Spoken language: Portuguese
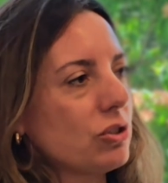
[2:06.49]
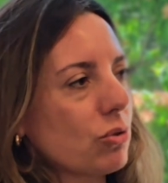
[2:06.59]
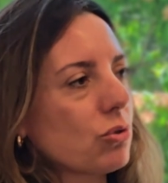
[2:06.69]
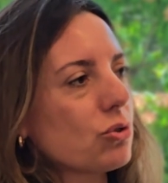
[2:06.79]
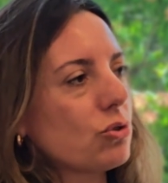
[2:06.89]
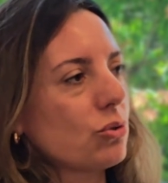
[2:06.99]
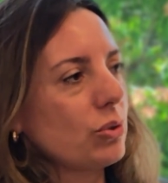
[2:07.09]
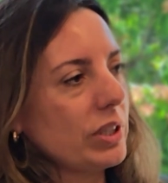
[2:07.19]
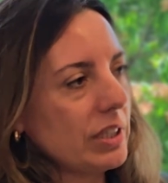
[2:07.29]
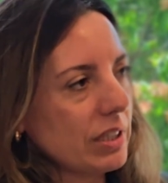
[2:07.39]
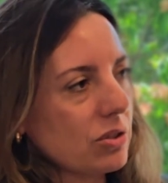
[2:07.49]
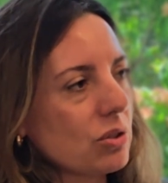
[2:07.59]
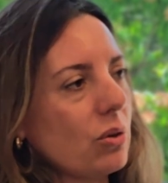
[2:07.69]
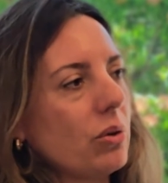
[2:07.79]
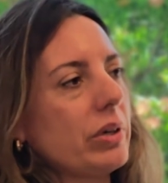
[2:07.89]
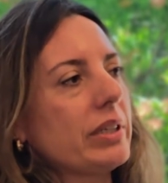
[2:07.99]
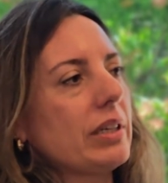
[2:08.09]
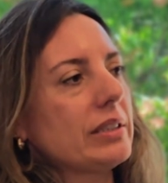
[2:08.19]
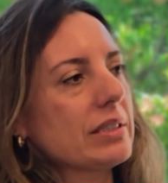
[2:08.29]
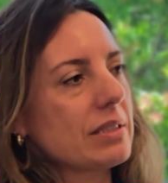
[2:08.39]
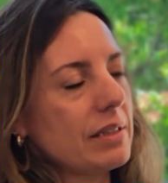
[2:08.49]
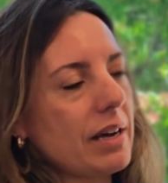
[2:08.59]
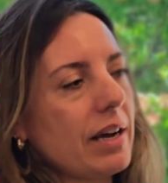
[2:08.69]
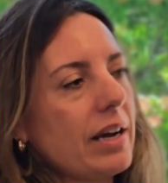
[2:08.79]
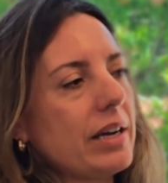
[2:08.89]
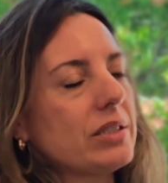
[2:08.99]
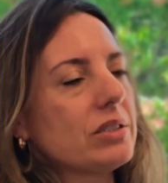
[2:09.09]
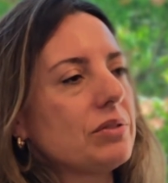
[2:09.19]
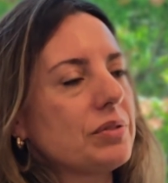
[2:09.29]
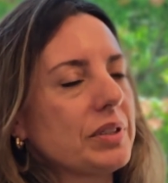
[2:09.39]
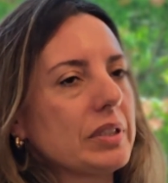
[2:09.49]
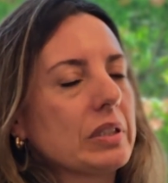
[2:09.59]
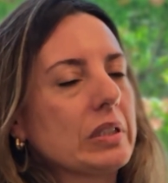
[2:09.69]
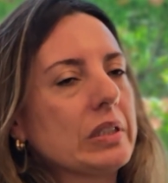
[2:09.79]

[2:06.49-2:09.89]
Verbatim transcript: de construir a história lá da cidade, enfim.